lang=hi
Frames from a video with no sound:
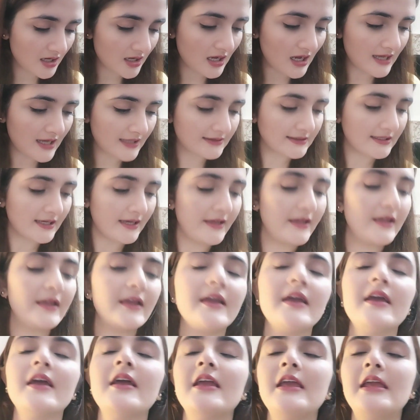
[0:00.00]
आता है
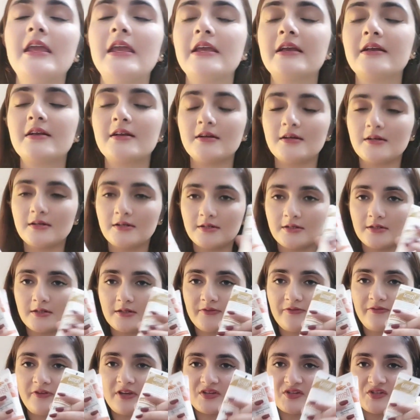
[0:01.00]
एक
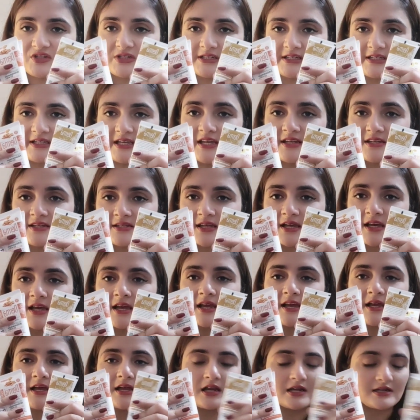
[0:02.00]
फेशियल किट
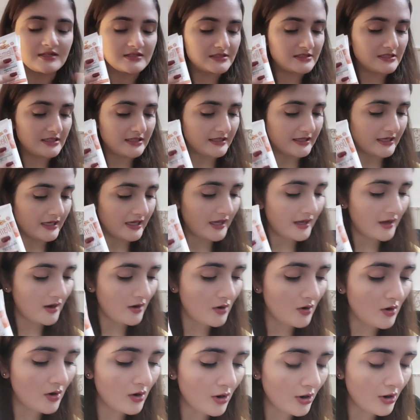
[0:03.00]
ठीक है
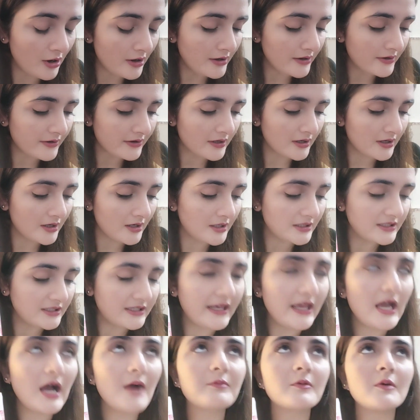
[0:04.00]
और ये
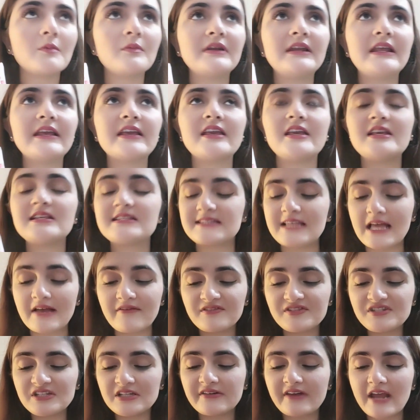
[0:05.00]
आपको मिलेगी
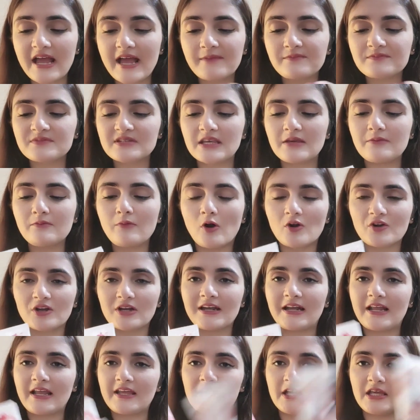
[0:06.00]
सेवेंटी ग्राम्स की
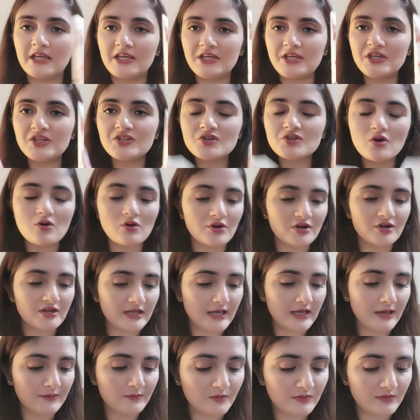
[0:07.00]
बॉटल है ये ईच और ये
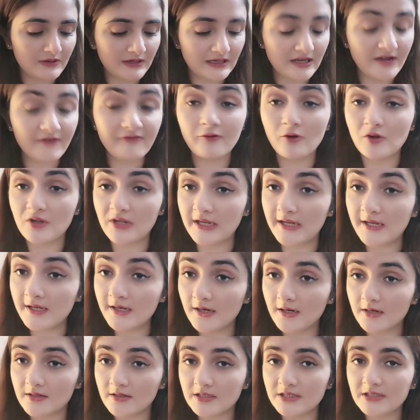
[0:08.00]
आपको मिलेगा फोर्टीन
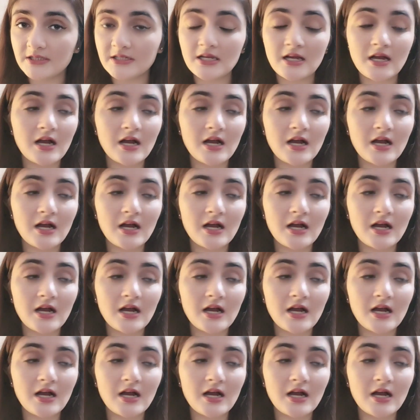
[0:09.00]
हंड्रेड का